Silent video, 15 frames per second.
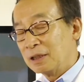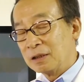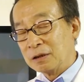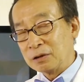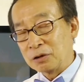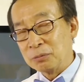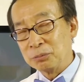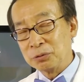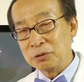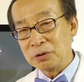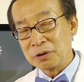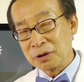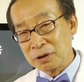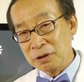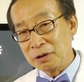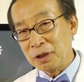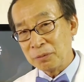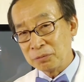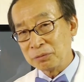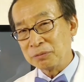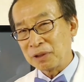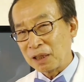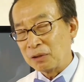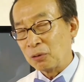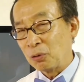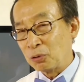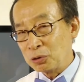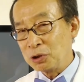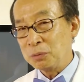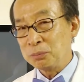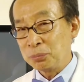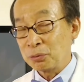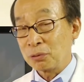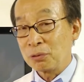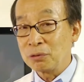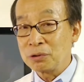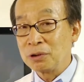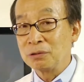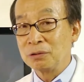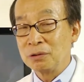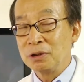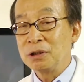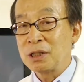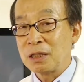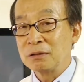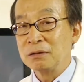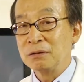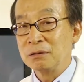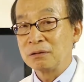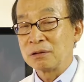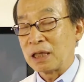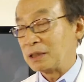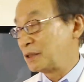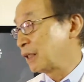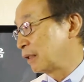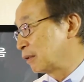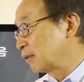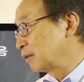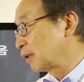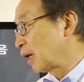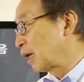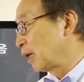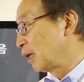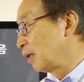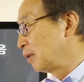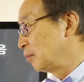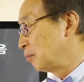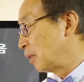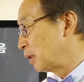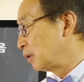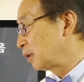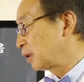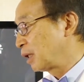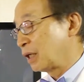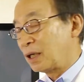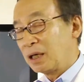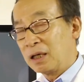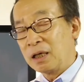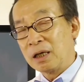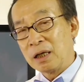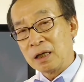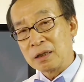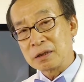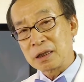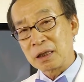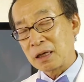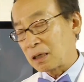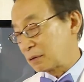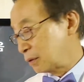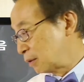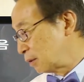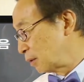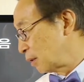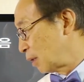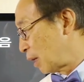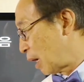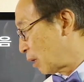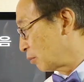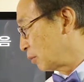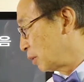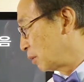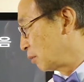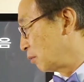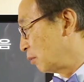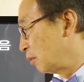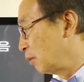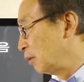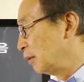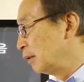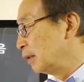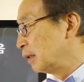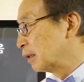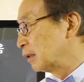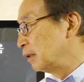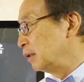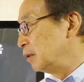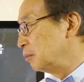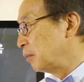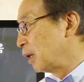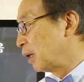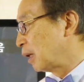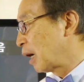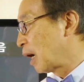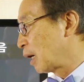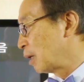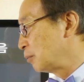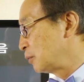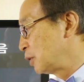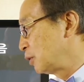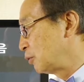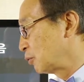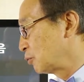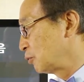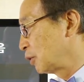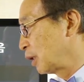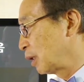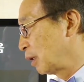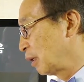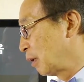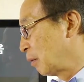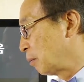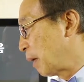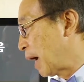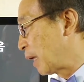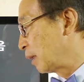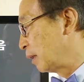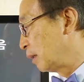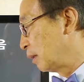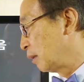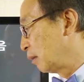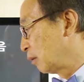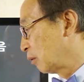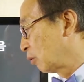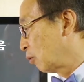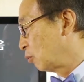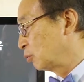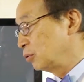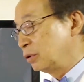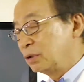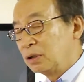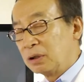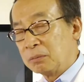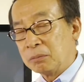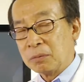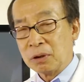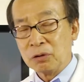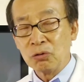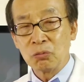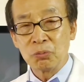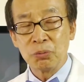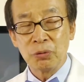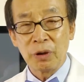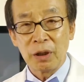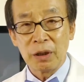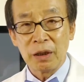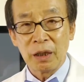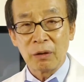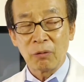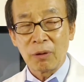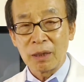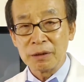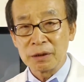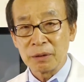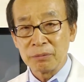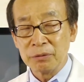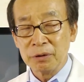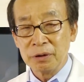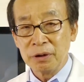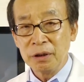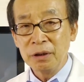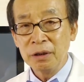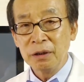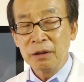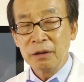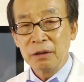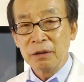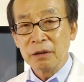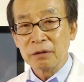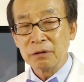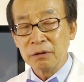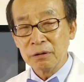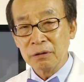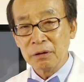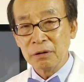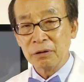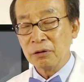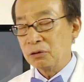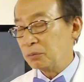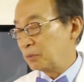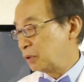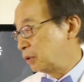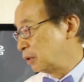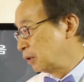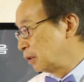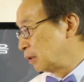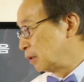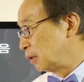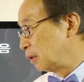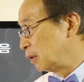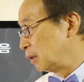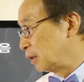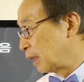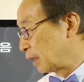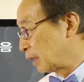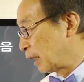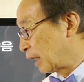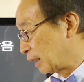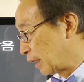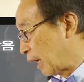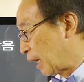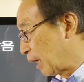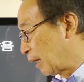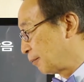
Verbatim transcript: 어떤 분들은 거의 대부분 한 50% 이상은 가지 않을 거다. 막 뭐 이렇게 생각을 하고 있고 거의 막 뭐 항암 치료 중에 반 혹은 뭐 6분의 1의 환자분들이 그런 어려움을 어, 얘기를 한다.